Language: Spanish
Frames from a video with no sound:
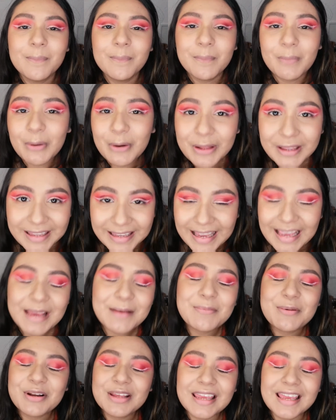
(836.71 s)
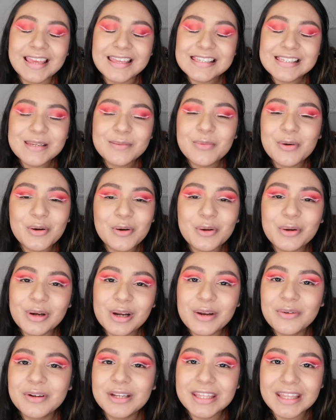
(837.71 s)
¿Por qué? Porque se me ocurrió
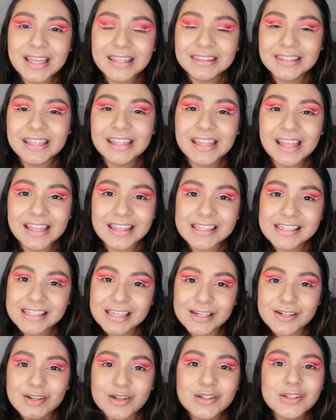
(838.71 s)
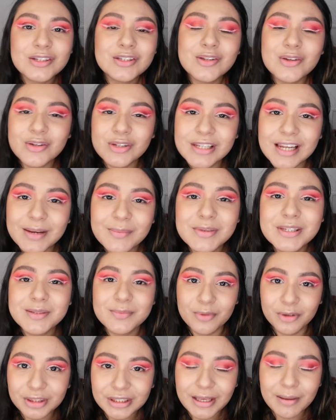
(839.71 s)
la brillante idea de hacer los dos al
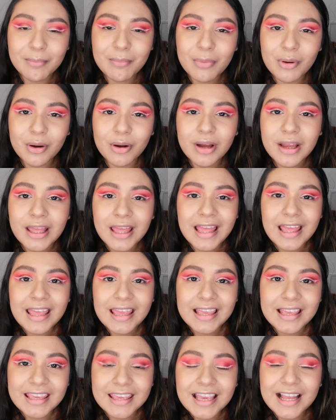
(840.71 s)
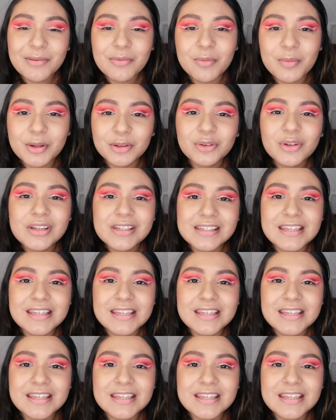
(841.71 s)
mismo tiempo y al momento de